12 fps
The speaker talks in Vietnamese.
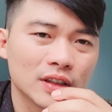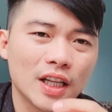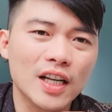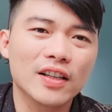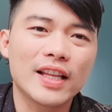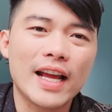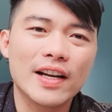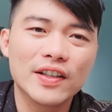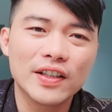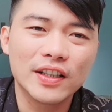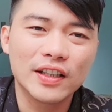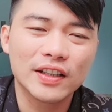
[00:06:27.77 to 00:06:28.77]
tới người ta
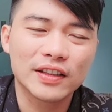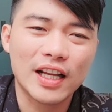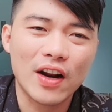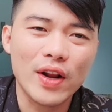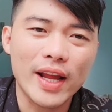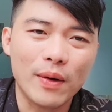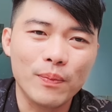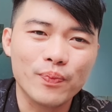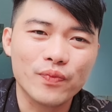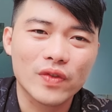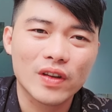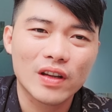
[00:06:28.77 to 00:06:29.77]
đưa ta nói là ổng
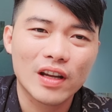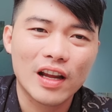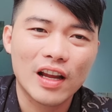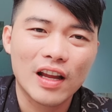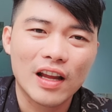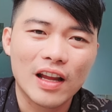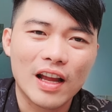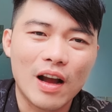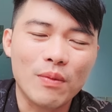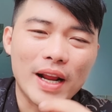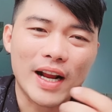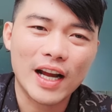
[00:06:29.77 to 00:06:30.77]

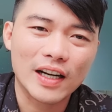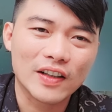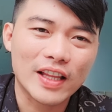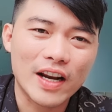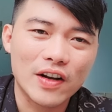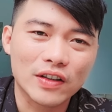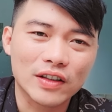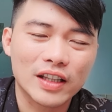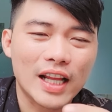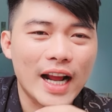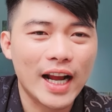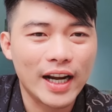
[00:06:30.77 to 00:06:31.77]
ổng đăng hình người ta được
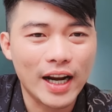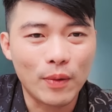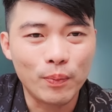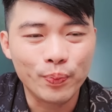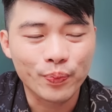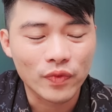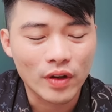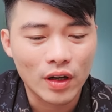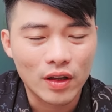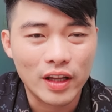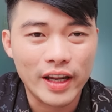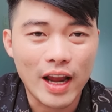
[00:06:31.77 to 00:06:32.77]
ta đăng hình ổng
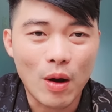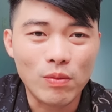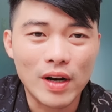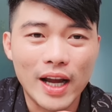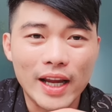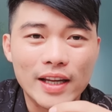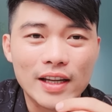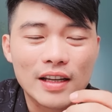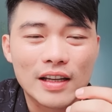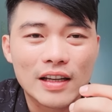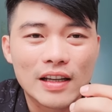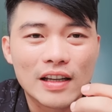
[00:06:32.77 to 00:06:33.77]
thì ổng lại
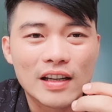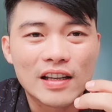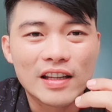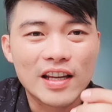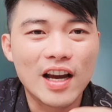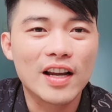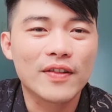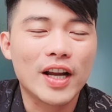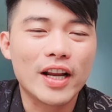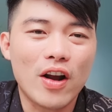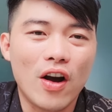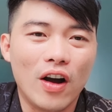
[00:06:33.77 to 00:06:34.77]
chơi
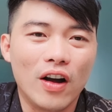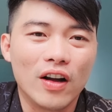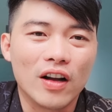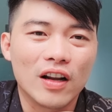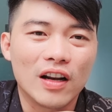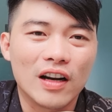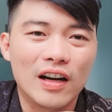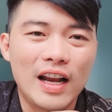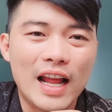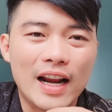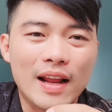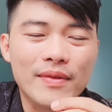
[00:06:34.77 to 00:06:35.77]
cái trò
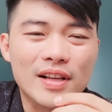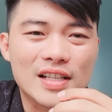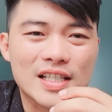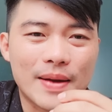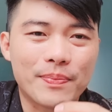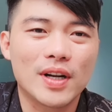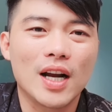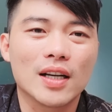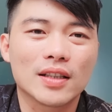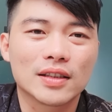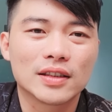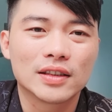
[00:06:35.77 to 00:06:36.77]
là đánh sập kênh
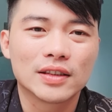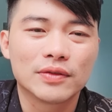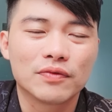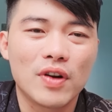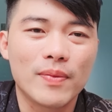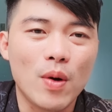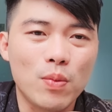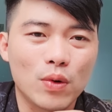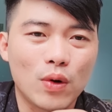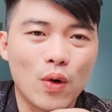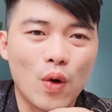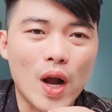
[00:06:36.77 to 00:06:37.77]
Facebook
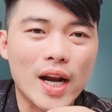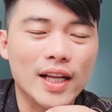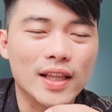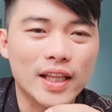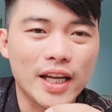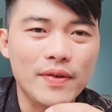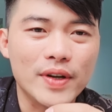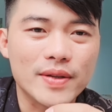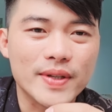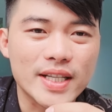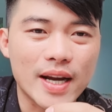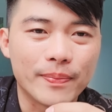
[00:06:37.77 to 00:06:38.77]
của anh Linh Tý và
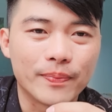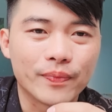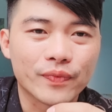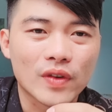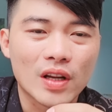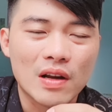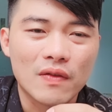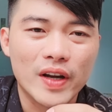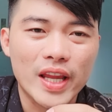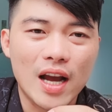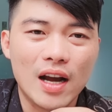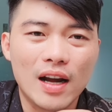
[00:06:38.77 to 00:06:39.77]
Chuỗi Trâm
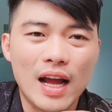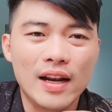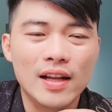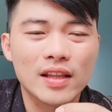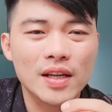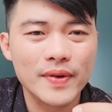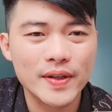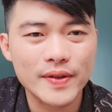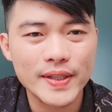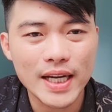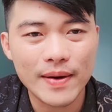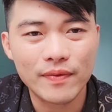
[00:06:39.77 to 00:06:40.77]
bây giờ anh Linh Tý và Chuỗi
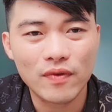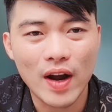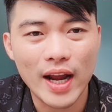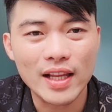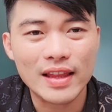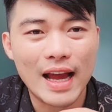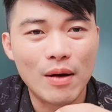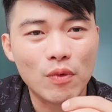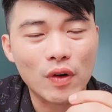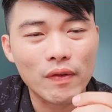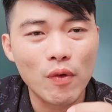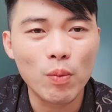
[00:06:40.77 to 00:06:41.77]
Trâm phải tạo một
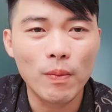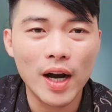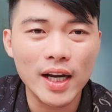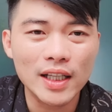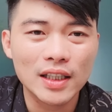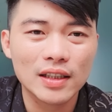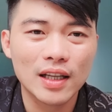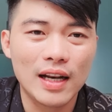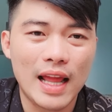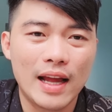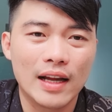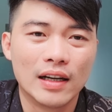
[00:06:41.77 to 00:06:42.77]
Facebook mới tên
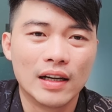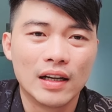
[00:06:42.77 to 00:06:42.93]
là